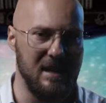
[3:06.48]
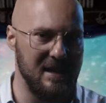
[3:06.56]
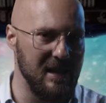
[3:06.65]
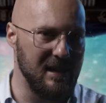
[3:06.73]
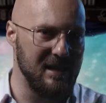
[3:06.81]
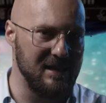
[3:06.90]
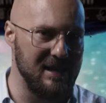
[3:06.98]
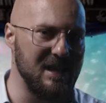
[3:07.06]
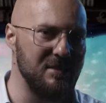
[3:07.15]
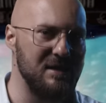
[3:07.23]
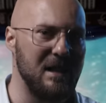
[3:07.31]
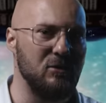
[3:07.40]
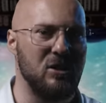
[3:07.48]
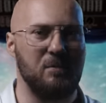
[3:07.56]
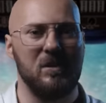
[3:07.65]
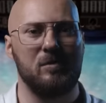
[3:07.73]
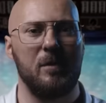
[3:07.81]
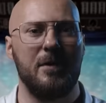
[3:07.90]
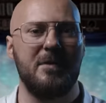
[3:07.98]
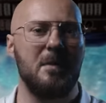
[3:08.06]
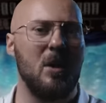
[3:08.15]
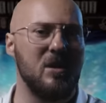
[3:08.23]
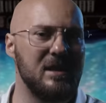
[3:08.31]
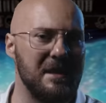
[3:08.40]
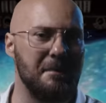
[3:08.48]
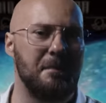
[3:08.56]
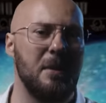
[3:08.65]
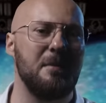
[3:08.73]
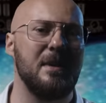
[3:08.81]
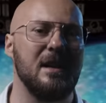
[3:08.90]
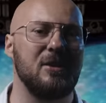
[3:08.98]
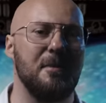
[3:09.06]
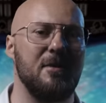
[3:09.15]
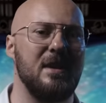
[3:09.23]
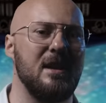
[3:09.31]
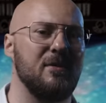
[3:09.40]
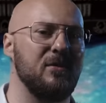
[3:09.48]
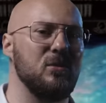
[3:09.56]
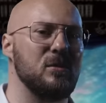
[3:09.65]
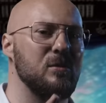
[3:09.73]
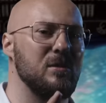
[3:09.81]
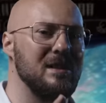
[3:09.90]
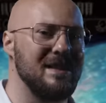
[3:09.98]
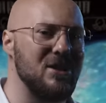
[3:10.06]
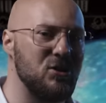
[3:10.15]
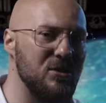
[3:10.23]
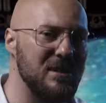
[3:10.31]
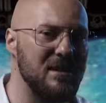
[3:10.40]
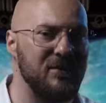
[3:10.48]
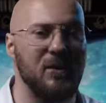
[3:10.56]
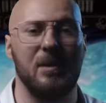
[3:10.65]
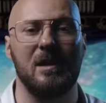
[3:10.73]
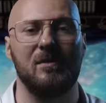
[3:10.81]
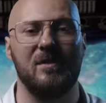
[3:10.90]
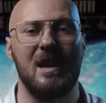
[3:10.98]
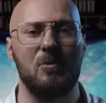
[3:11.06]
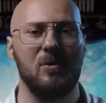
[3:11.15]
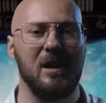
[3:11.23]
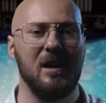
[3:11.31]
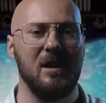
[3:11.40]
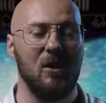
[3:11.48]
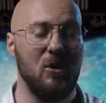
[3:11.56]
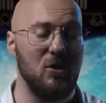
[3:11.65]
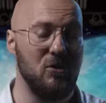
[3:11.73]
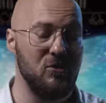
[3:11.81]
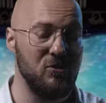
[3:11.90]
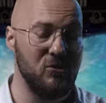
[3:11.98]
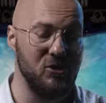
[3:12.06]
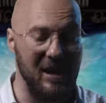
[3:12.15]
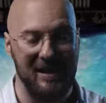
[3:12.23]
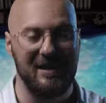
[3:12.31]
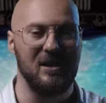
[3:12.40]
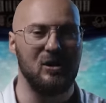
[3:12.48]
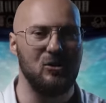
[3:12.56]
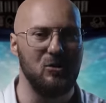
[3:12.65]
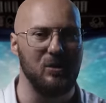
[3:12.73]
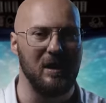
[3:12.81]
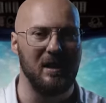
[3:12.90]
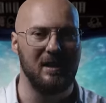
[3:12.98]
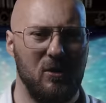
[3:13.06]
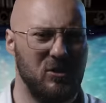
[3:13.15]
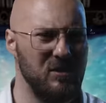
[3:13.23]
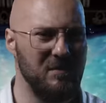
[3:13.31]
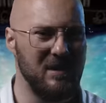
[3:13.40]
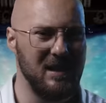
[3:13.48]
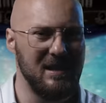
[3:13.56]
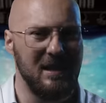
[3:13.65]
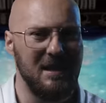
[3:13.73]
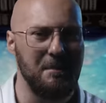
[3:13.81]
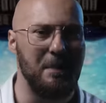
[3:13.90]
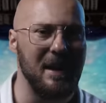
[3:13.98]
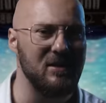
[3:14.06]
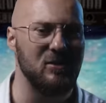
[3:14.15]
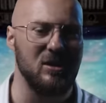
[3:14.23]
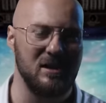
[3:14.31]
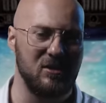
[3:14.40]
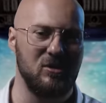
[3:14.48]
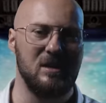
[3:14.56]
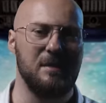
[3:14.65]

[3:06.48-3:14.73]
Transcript: Jednak zanim stał się przysłowiowym ojcem bomby atomowej, wniósł znaczący wkład w naukę o czarnych dziurach, o czym niestety bardzo często się